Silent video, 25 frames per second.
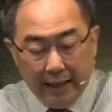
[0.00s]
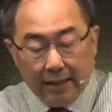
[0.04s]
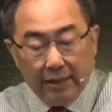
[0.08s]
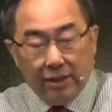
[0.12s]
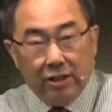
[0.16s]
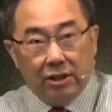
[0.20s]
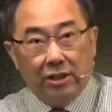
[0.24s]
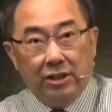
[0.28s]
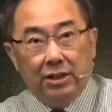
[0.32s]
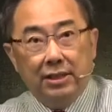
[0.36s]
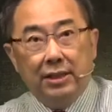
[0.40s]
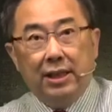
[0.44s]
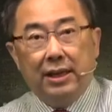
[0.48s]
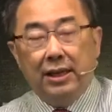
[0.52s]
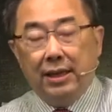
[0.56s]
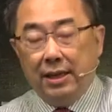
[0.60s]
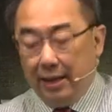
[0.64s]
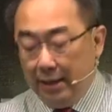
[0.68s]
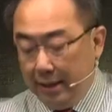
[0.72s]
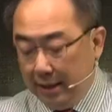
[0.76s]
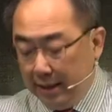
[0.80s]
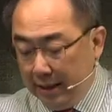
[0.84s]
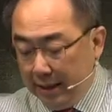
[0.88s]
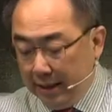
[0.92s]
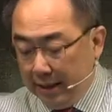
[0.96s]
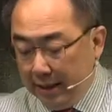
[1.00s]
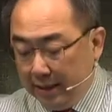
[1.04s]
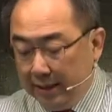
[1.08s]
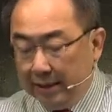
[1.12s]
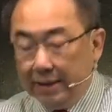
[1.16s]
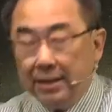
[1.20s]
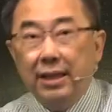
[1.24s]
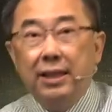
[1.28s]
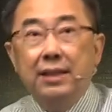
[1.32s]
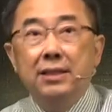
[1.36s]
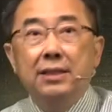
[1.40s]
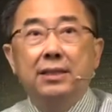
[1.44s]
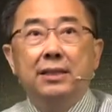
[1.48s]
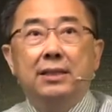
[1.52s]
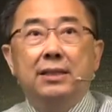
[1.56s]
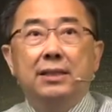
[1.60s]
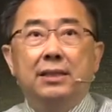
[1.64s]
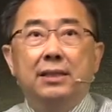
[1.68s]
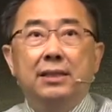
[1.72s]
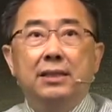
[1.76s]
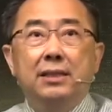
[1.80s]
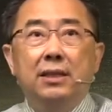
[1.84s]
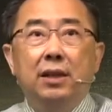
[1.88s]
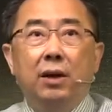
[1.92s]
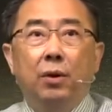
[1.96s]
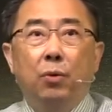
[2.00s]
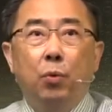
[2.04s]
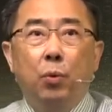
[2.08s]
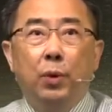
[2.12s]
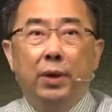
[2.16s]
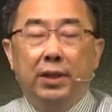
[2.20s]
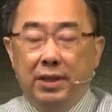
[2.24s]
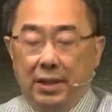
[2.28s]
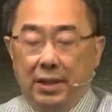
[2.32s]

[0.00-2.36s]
值得深思的问